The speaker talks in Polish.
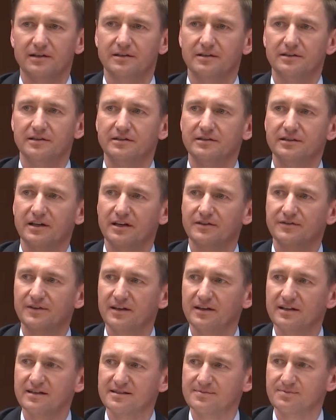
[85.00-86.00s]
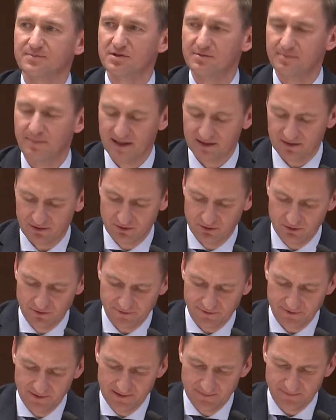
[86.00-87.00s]
E, jak wiele jest
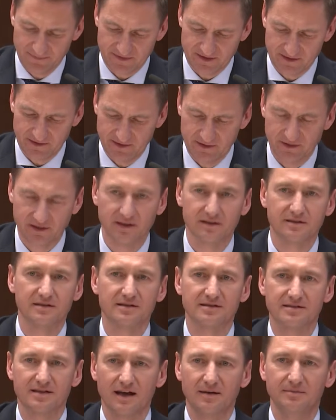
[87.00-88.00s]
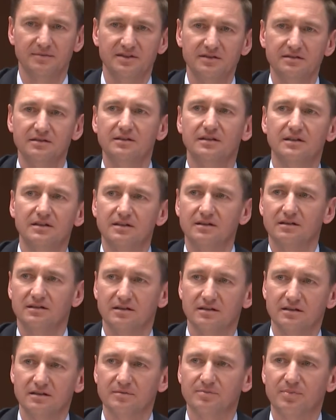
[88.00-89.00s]
przypadków, e, kiedy sami
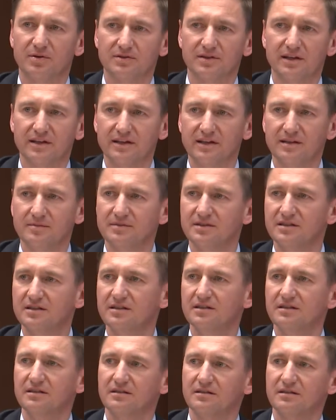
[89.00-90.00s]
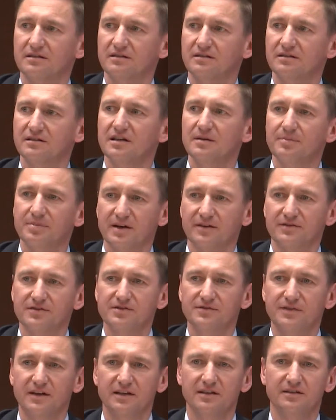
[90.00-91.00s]
e, podajemy
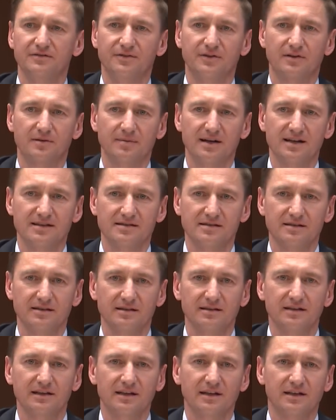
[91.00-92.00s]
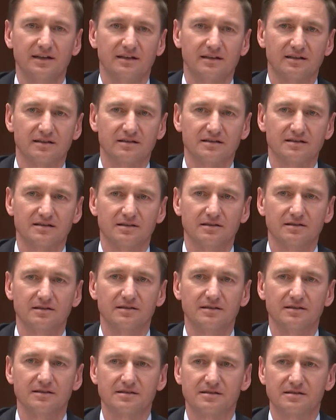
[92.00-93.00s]
nieprawdziwe informacje
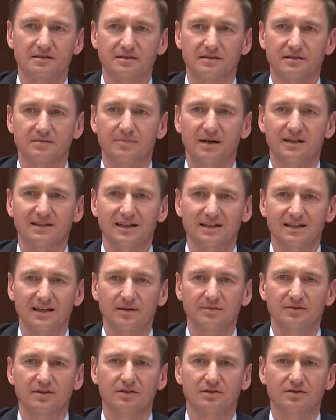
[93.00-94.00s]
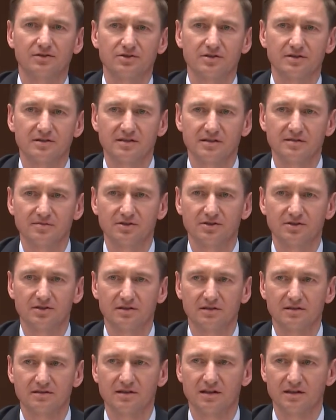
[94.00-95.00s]
zgodnie z badaniami odnoszącymi
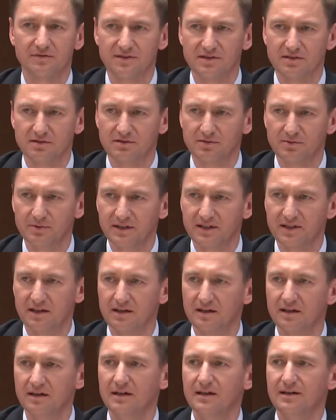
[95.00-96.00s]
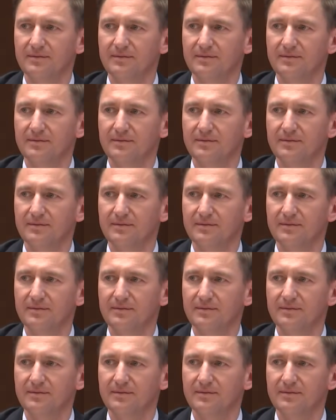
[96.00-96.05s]
się do serwisu Twitter.